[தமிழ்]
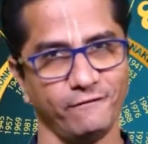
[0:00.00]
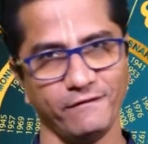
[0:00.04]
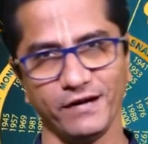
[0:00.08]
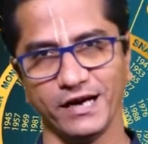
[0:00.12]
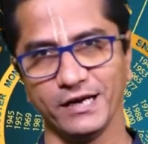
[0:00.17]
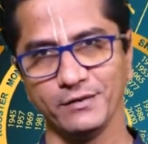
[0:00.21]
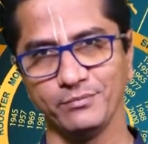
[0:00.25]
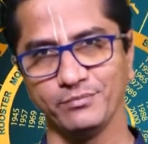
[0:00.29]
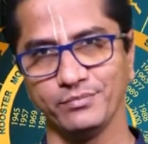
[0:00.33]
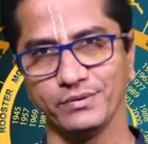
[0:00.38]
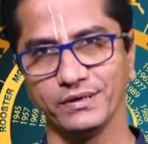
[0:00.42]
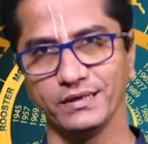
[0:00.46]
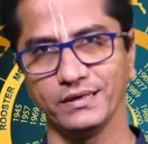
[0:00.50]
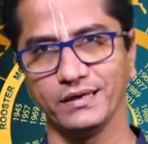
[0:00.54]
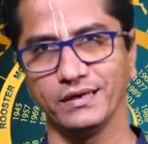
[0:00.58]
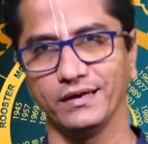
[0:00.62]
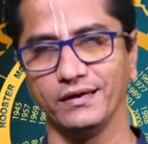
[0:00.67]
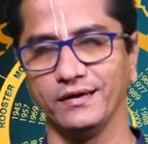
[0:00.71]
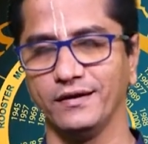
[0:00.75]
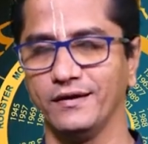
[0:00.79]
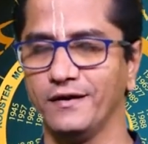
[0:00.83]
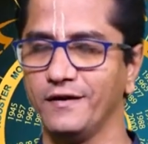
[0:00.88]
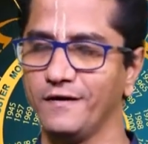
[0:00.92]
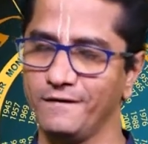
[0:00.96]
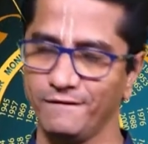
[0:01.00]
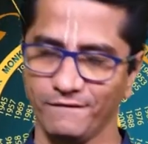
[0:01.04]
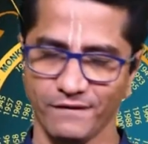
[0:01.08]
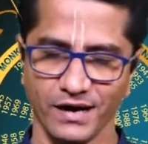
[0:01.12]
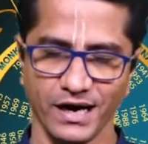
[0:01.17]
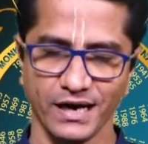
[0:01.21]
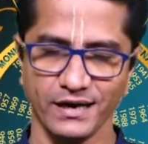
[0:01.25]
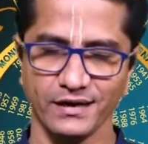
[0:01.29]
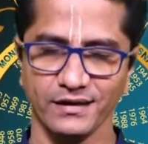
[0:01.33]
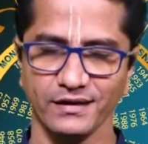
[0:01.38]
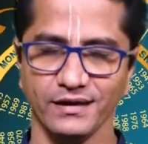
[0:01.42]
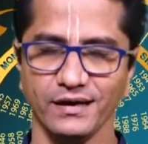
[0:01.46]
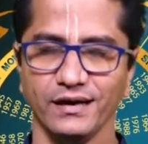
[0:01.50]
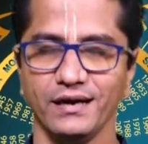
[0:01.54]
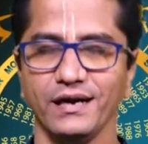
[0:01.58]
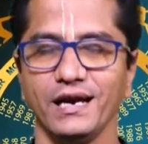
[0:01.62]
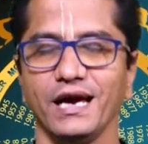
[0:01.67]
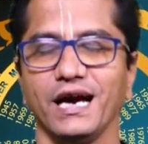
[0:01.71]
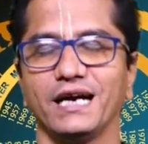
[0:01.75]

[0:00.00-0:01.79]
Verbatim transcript: வாய்ப்பு இருக்குது வாருங்கள்